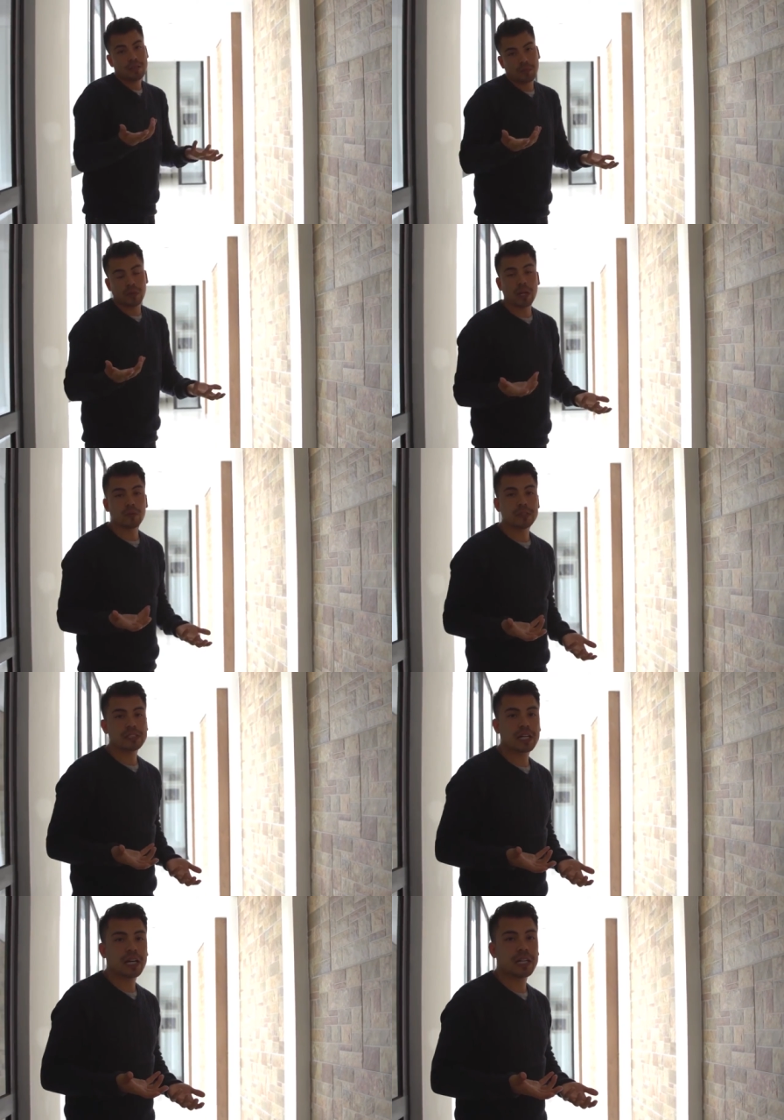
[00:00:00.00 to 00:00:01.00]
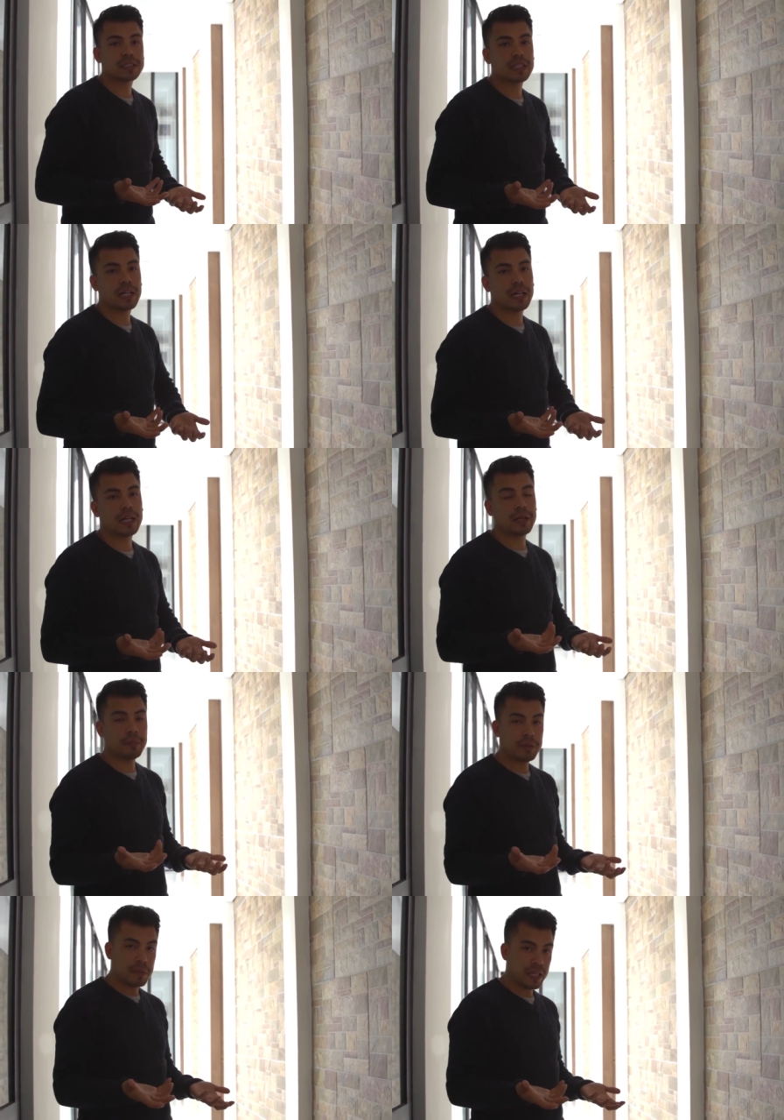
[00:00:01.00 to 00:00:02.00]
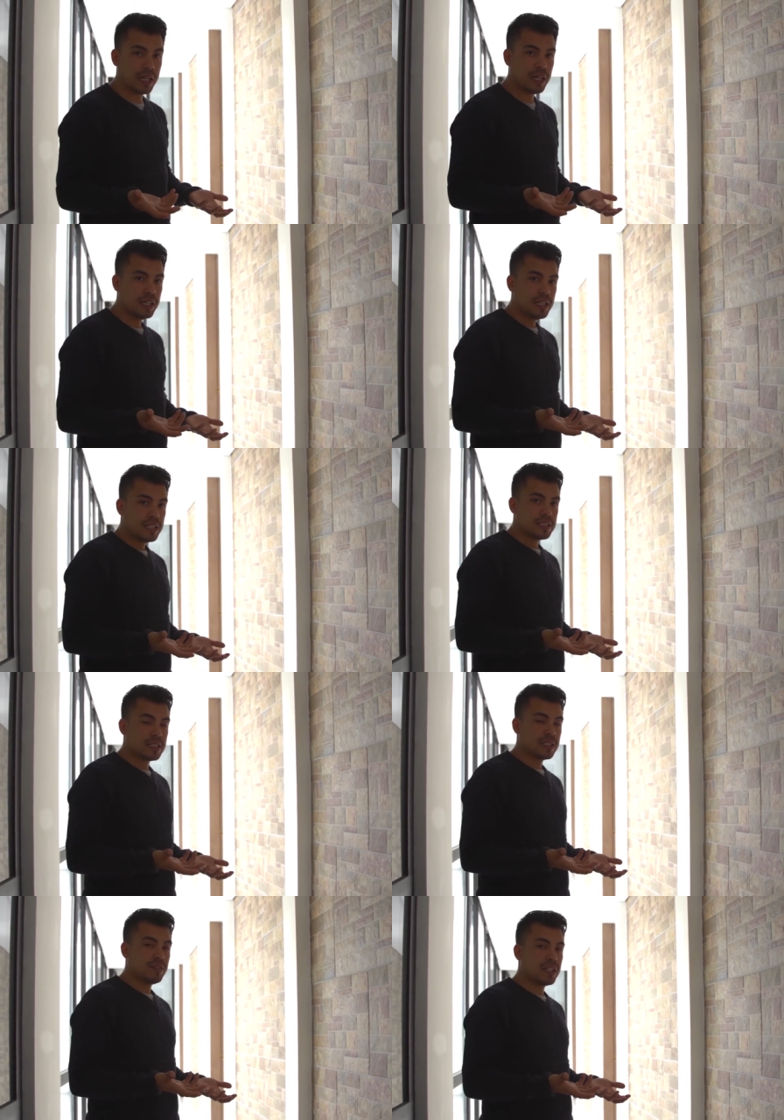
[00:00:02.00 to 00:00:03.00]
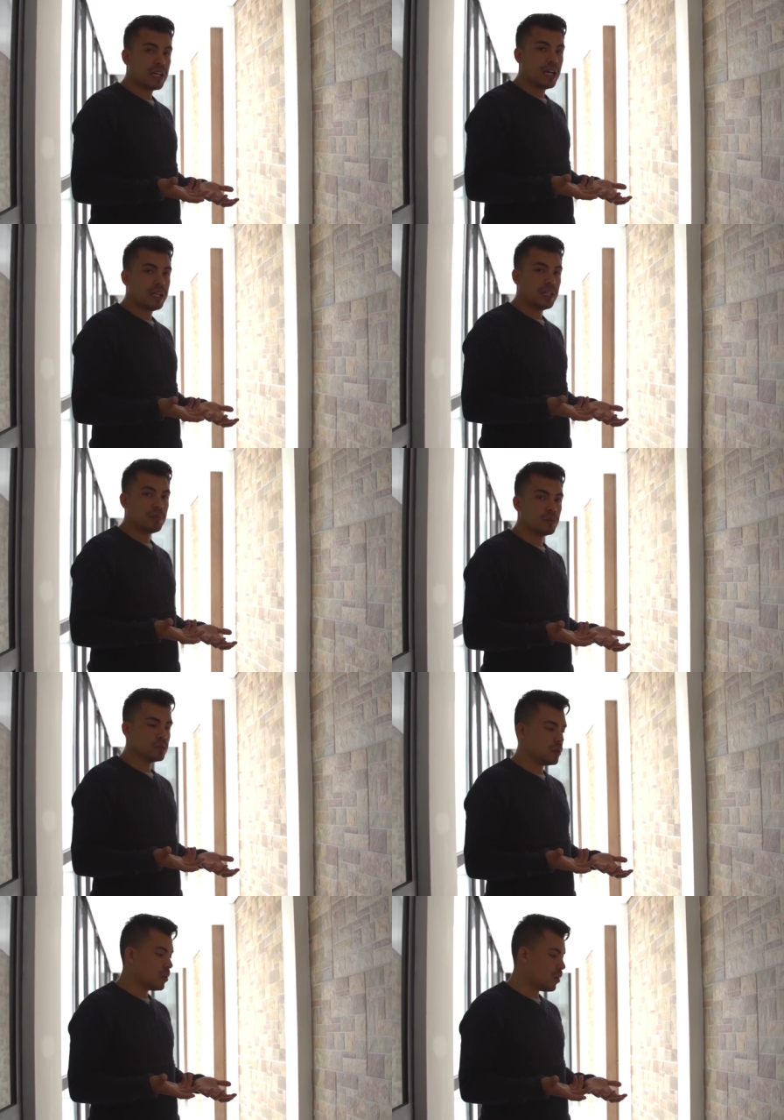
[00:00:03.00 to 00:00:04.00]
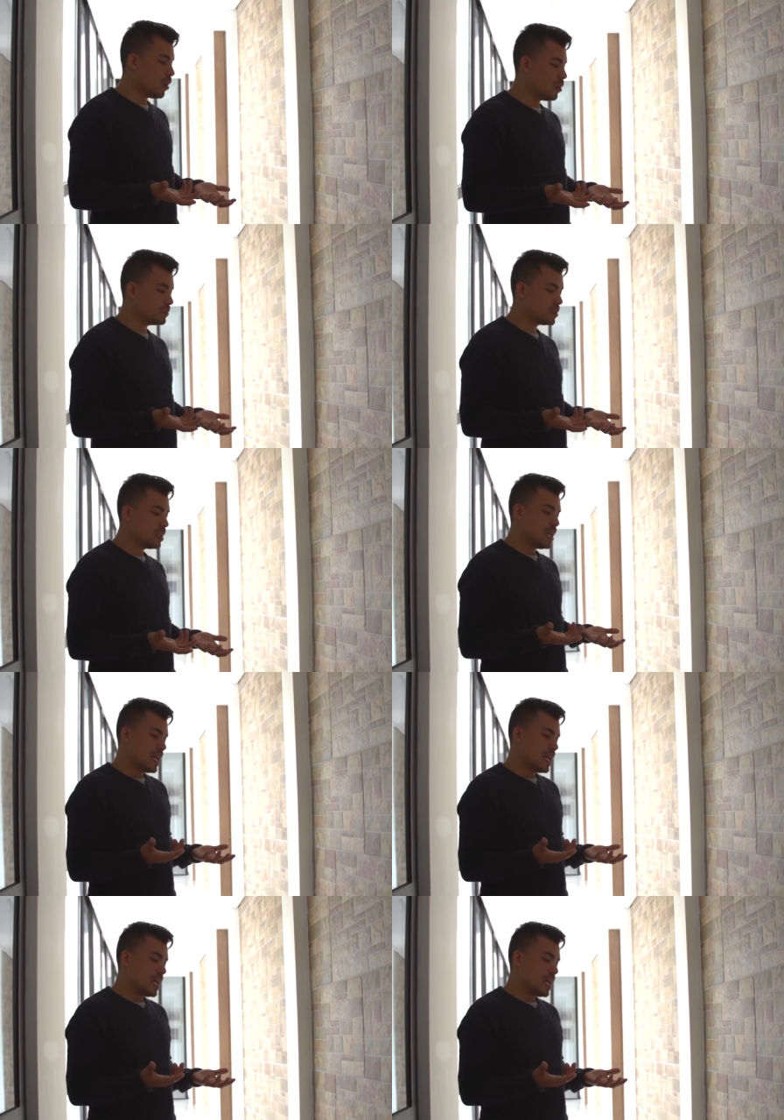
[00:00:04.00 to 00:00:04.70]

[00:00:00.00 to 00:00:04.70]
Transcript: Por algo es la casa, la primera certificada en el mundo Homes